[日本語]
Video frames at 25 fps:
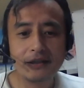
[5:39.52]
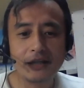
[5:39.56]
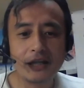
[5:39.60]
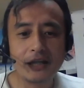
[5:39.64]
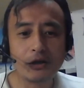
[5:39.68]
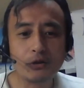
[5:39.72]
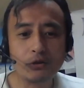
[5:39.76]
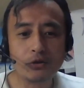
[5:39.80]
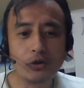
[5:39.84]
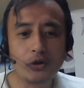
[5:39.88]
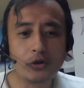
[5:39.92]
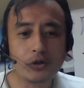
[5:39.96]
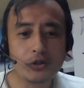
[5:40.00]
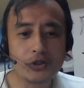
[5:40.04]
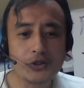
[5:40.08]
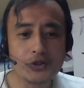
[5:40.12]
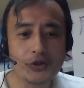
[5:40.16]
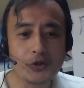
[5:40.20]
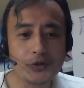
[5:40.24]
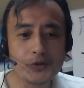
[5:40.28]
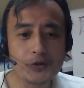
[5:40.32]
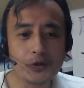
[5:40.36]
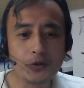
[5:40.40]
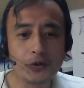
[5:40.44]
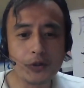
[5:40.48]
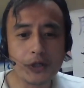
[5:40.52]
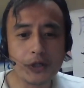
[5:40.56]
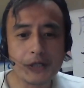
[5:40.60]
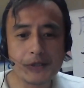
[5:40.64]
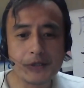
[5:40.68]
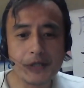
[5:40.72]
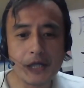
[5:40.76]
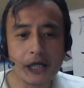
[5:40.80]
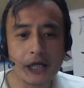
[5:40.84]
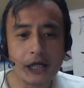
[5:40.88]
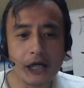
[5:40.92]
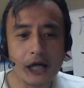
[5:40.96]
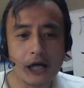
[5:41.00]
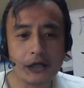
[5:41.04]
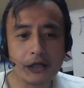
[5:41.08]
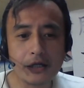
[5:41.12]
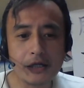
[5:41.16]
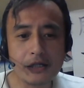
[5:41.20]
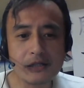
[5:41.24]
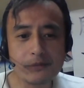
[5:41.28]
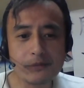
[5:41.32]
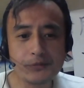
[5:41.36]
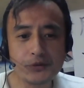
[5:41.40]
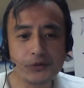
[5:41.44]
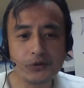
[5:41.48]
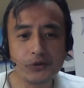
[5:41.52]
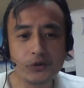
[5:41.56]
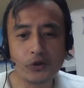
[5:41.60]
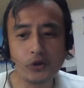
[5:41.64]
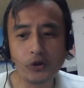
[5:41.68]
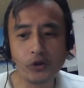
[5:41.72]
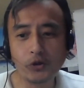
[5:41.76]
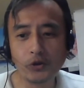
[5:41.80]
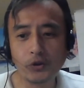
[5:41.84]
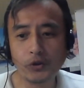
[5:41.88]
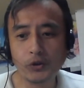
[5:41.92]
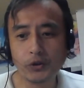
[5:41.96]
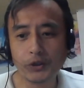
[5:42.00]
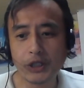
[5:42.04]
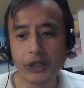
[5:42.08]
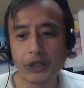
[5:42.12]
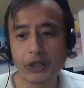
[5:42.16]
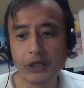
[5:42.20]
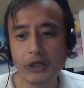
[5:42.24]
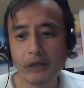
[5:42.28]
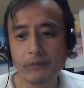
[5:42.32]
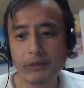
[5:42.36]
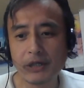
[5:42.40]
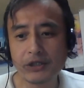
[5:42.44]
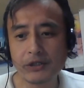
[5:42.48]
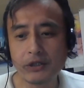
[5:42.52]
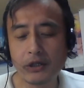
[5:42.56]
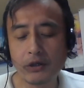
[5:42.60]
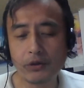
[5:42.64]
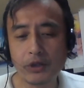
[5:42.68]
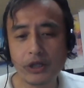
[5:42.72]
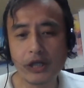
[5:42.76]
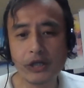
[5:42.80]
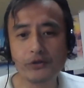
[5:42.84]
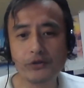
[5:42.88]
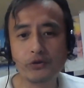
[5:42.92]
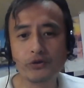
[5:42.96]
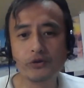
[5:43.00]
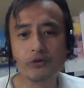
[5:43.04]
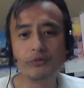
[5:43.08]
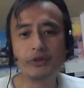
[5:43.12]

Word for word: で、この勝訴のですね判決文を手に入れましたので、ちょっ